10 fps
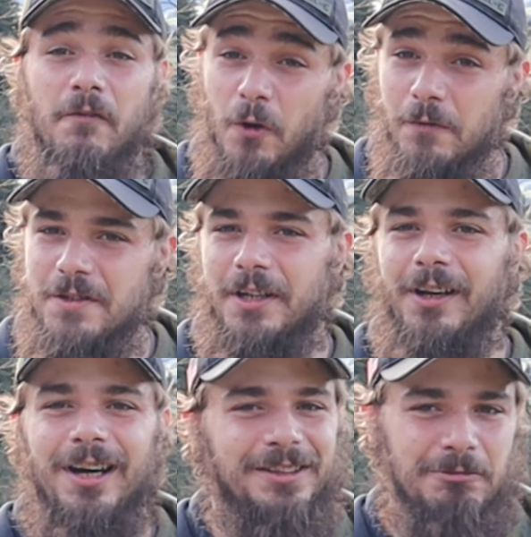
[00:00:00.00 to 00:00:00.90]
15
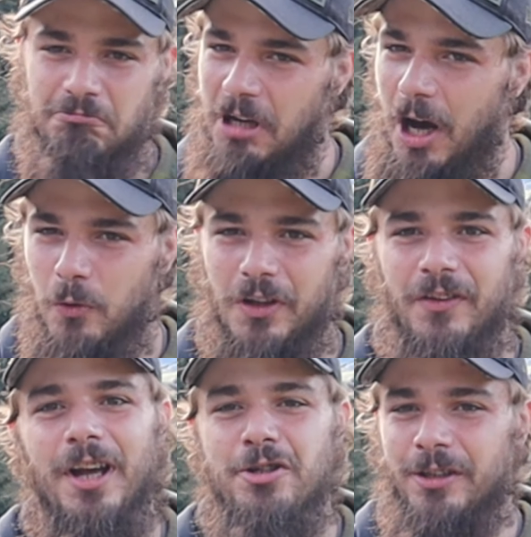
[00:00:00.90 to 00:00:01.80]
Grad,
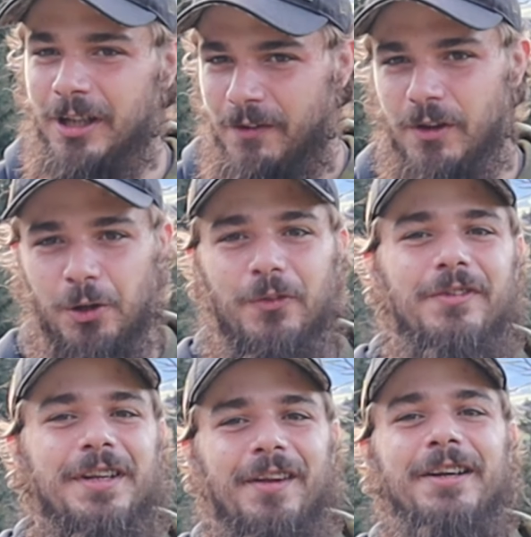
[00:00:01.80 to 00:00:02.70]
ausgezeichnet. Wir nutzen
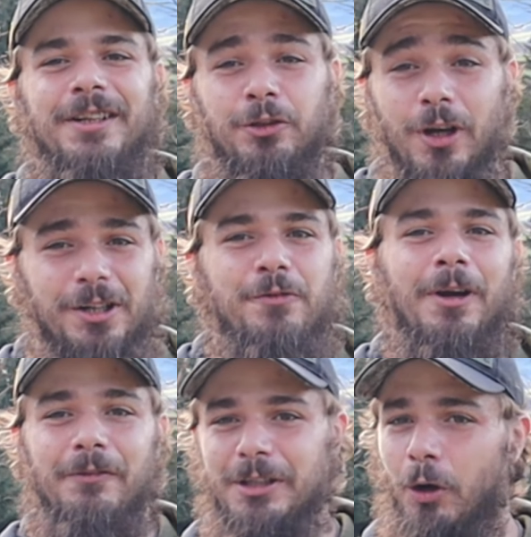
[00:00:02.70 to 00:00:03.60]
die Zeit natürlich für
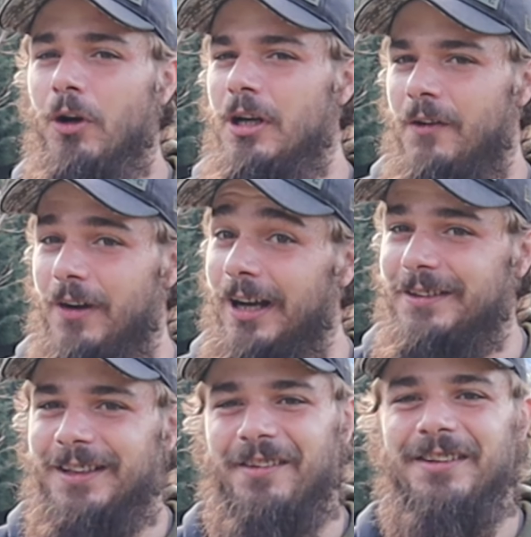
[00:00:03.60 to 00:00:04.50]
ein Video. Wer
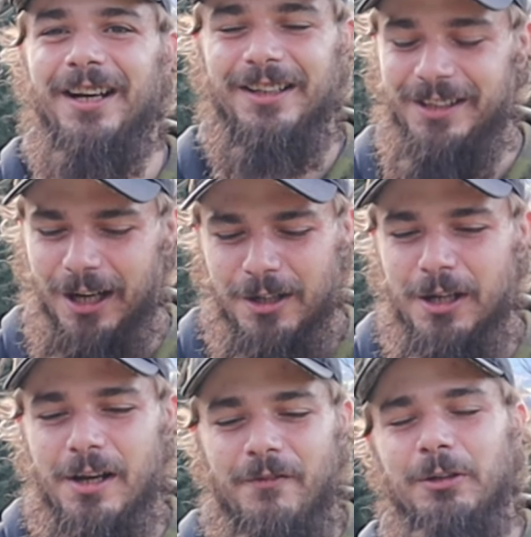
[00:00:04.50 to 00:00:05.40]
hätte das gedacht, ja?
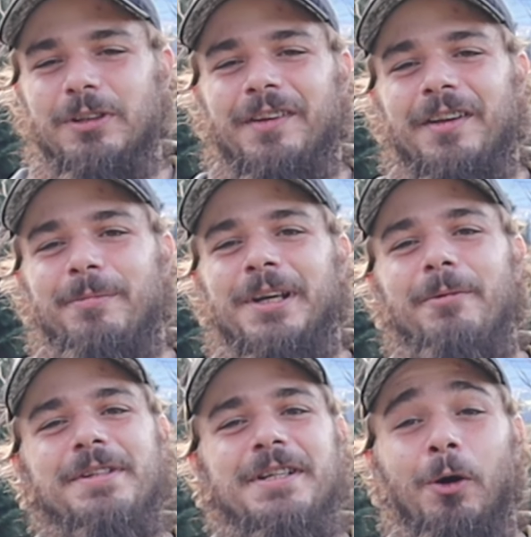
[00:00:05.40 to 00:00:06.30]
Wenn du das erste Mal hier
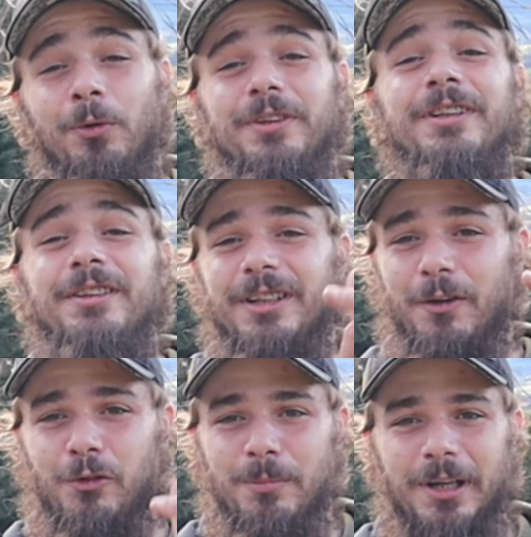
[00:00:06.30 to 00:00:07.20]
bist, hier unten,
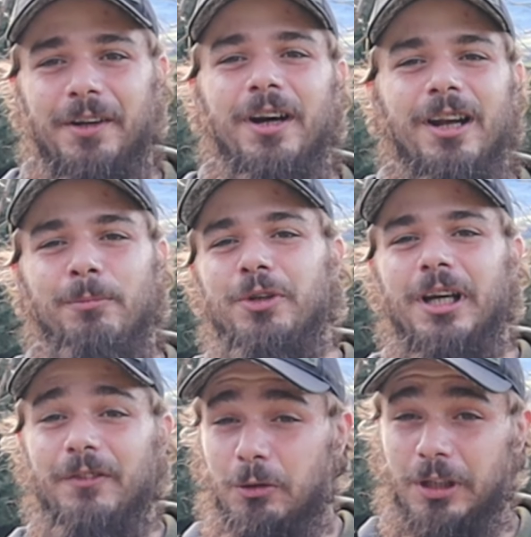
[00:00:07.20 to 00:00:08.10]
darfst du meinen Kanal
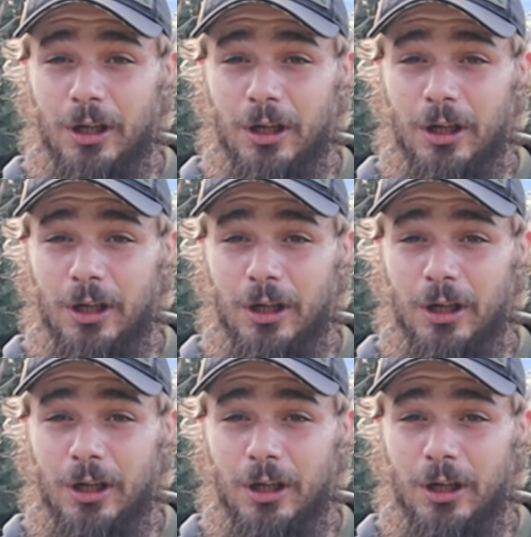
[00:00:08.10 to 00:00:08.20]
abonnieren. Wenn du die